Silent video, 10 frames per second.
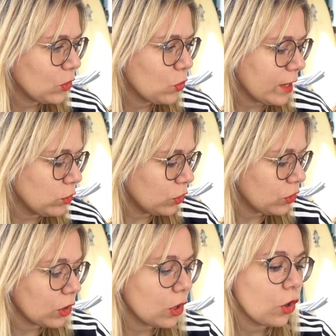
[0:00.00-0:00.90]
quoi
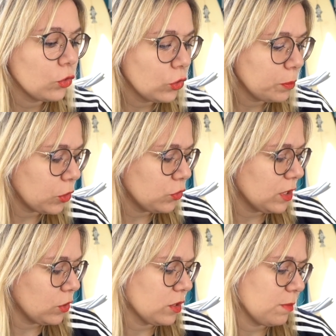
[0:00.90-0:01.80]
d'autre En autre
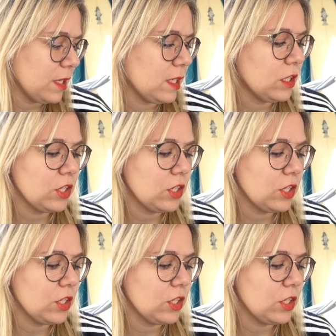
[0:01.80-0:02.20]
produit cosmétique,